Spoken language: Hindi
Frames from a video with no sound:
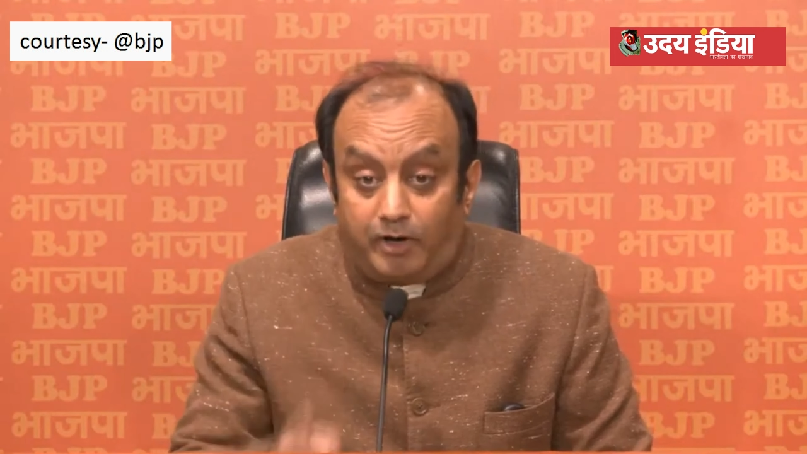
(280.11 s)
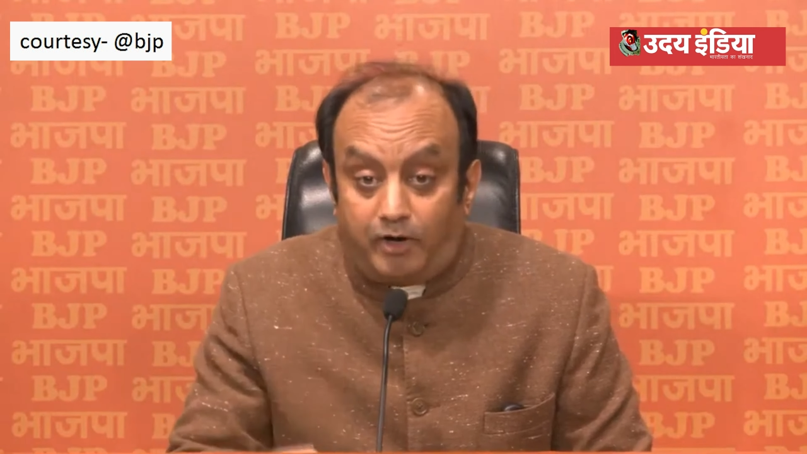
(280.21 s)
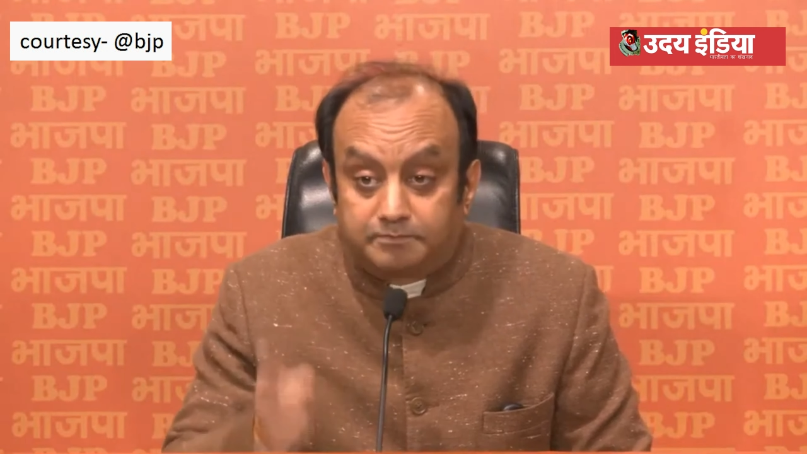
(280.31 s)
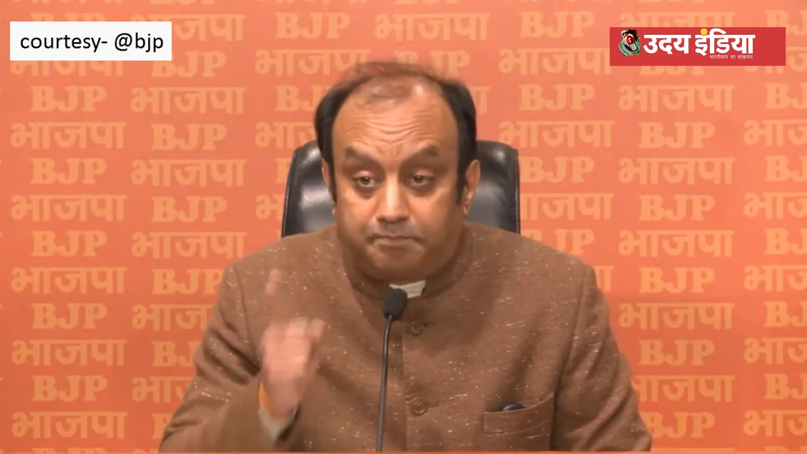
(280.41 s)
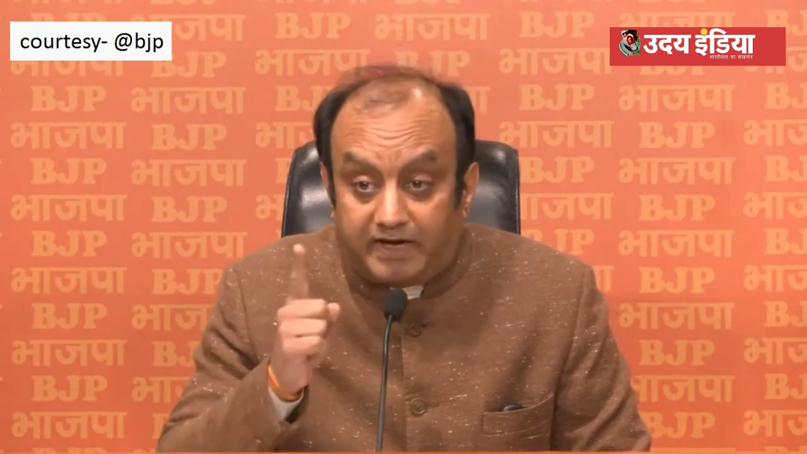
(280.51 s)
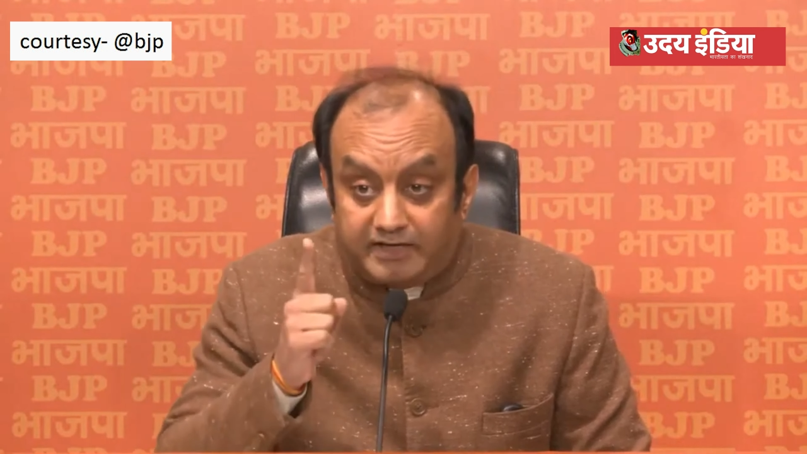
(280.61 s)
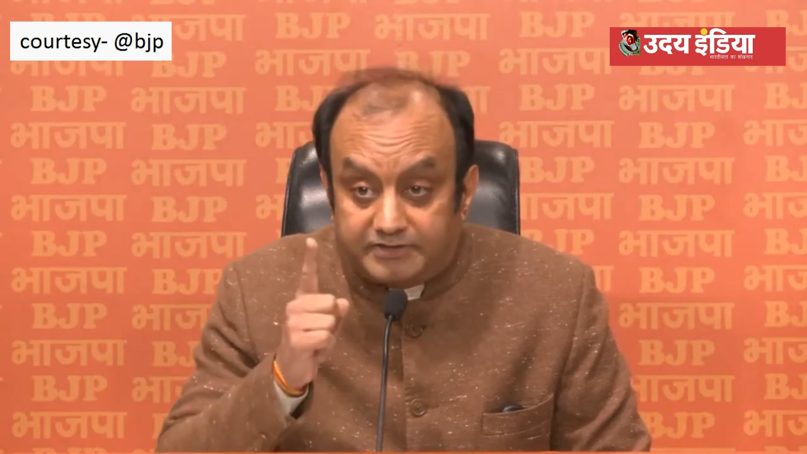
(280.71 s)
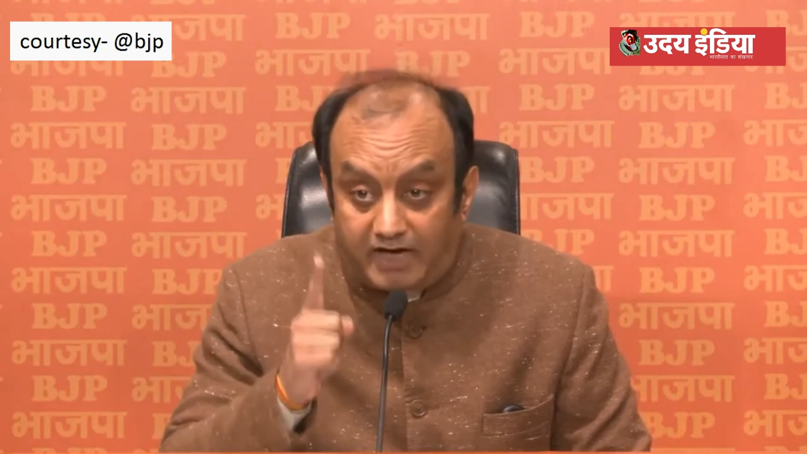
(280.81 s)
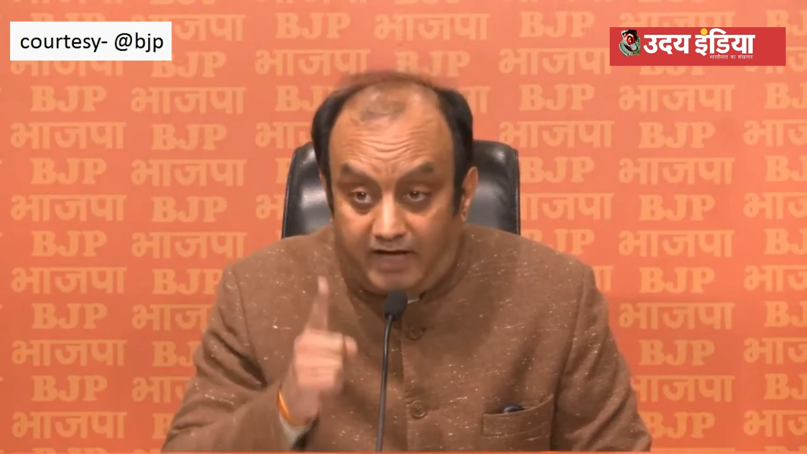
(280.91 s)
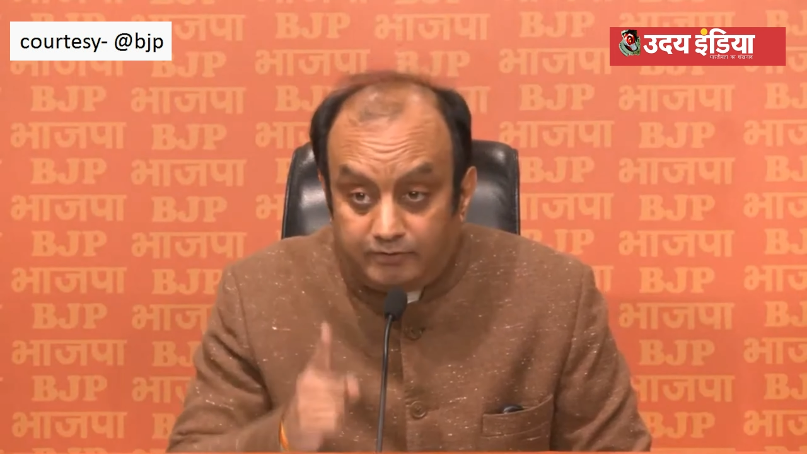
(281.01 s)
बहुत
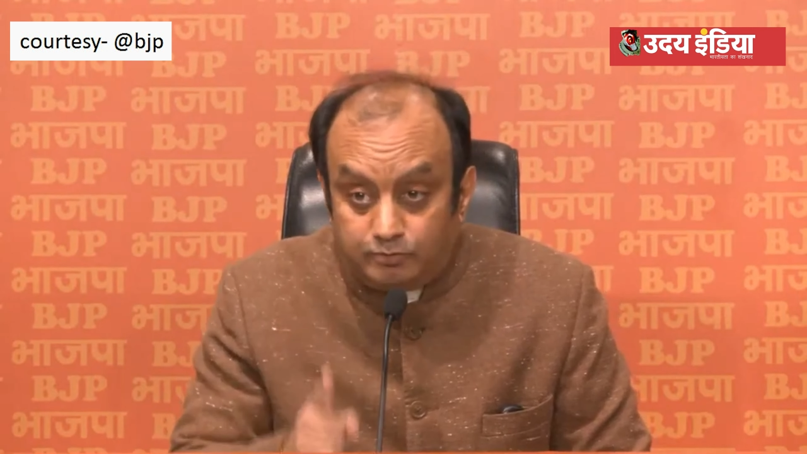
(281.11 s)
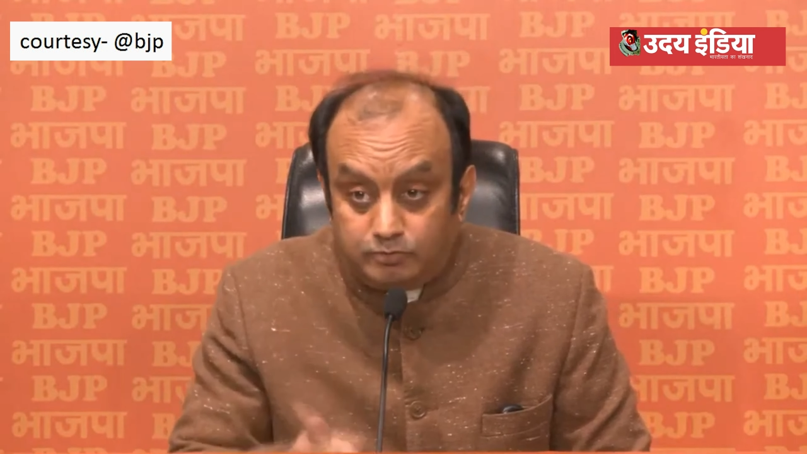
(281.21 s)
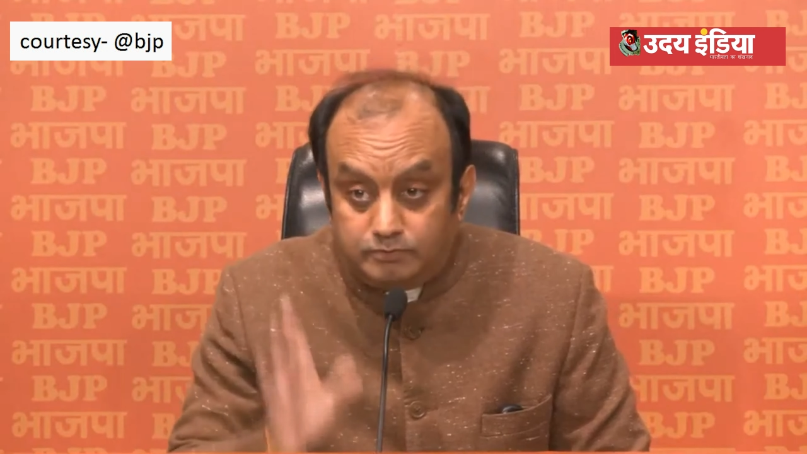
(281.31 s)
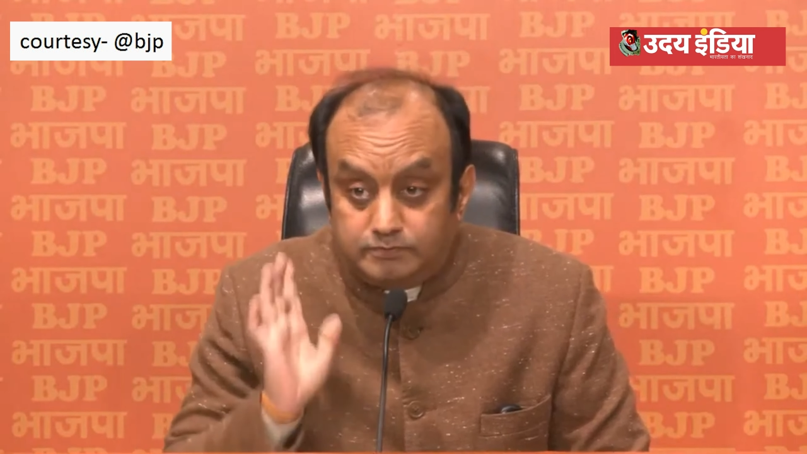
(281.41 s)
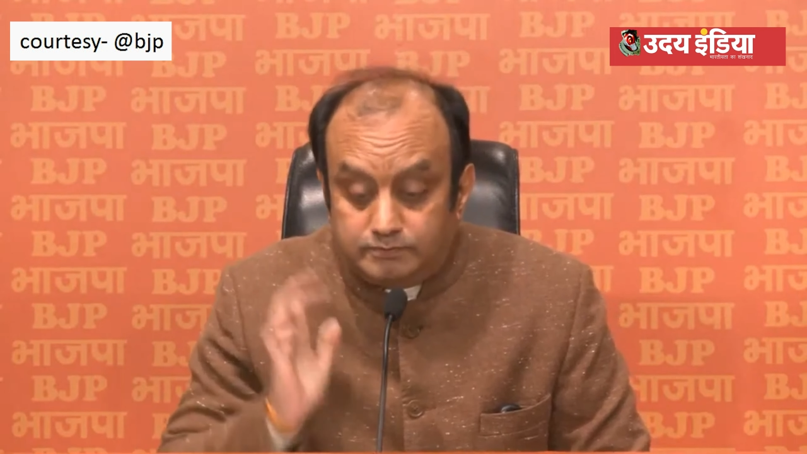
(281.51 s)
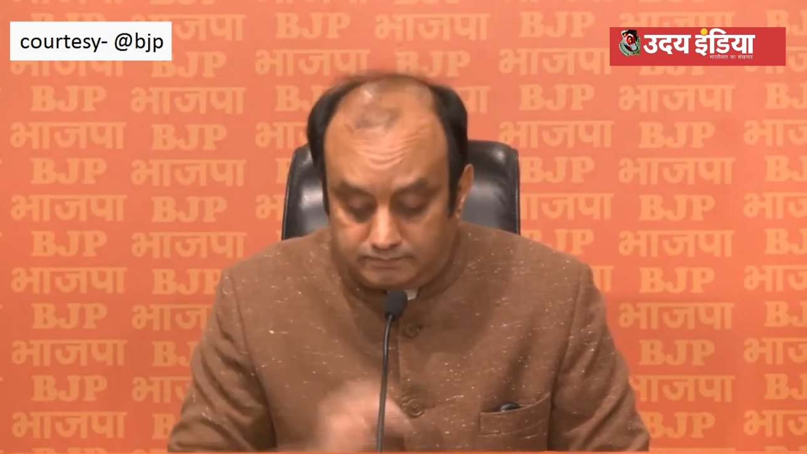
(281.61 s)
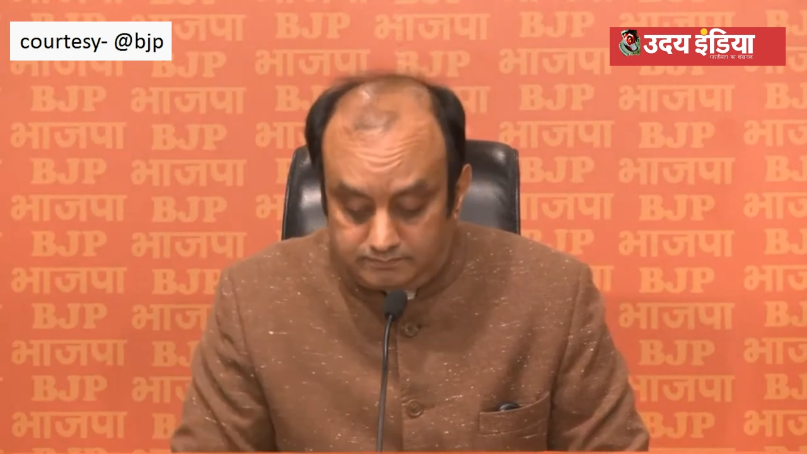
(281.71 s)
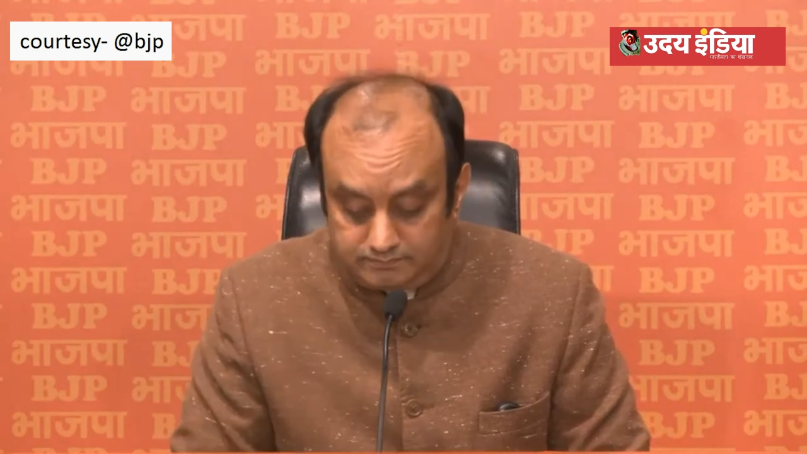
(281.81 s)
परेशान हूं